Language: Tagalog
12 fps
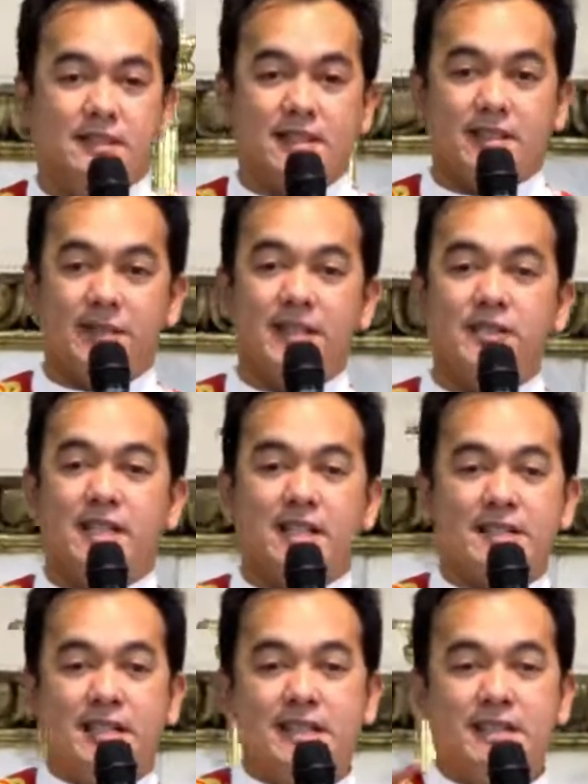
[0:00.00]
Sabihin nyo
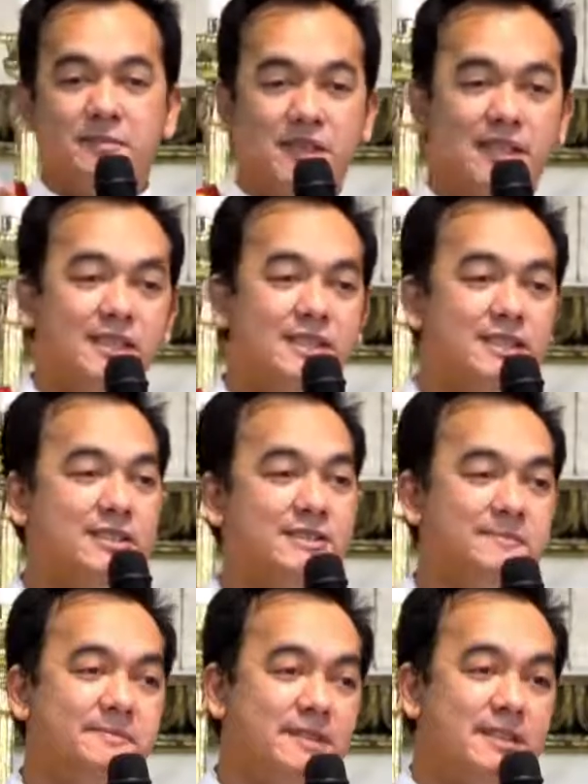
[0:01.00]
nga sa katabi
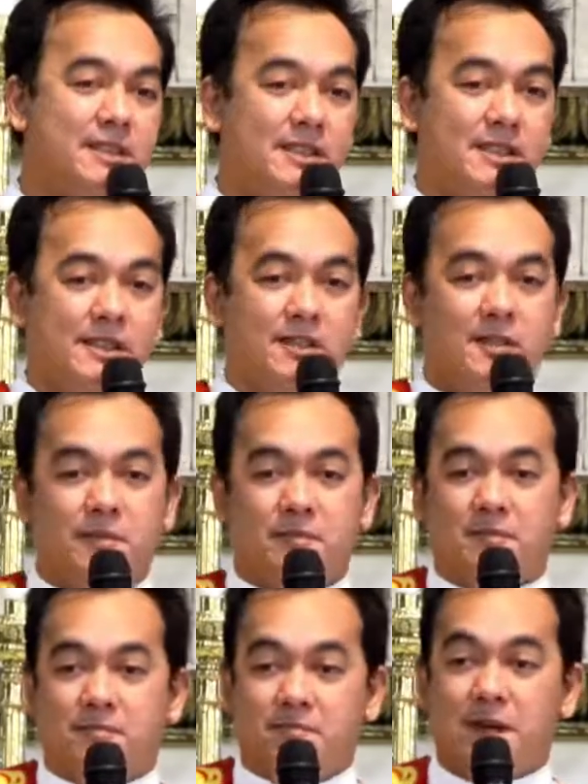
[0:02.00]
ninyo,
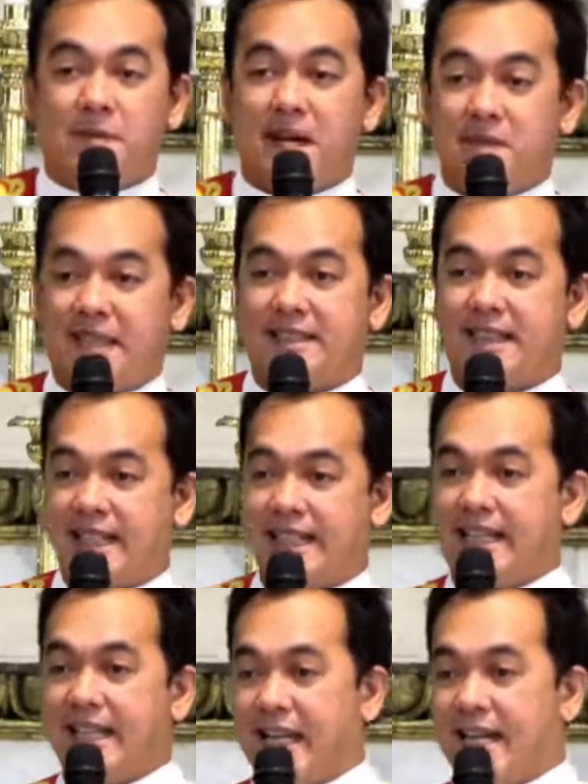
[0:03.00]
mamamatay
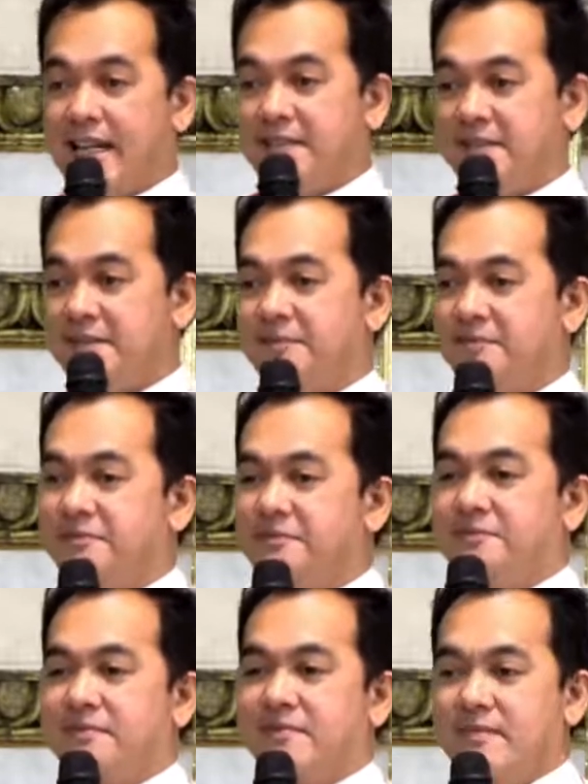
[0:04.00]
ka na.
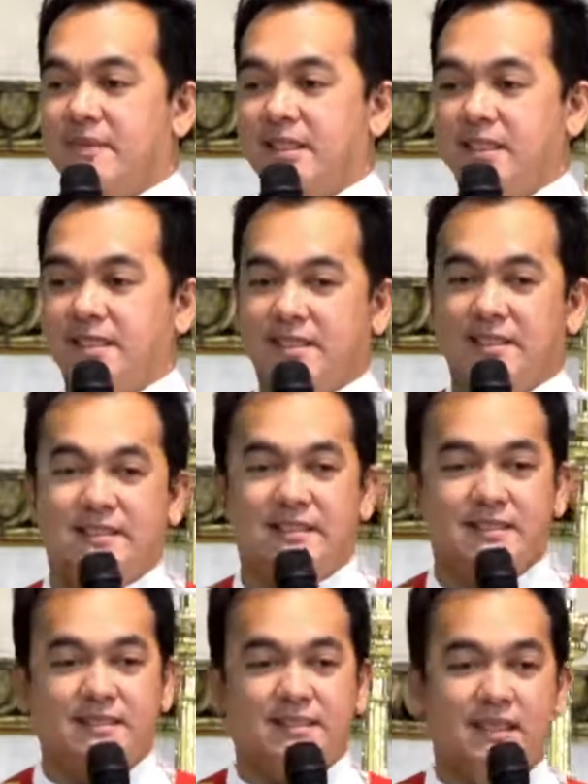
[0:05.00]

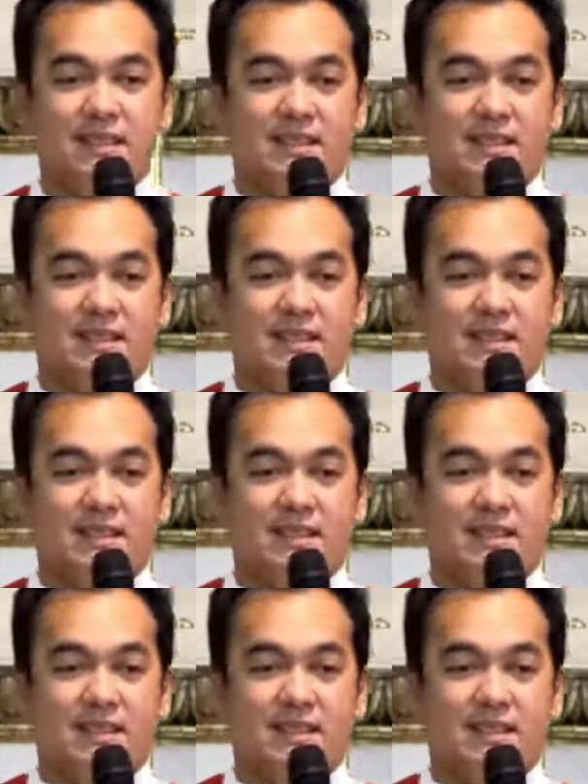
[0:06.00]
Mm,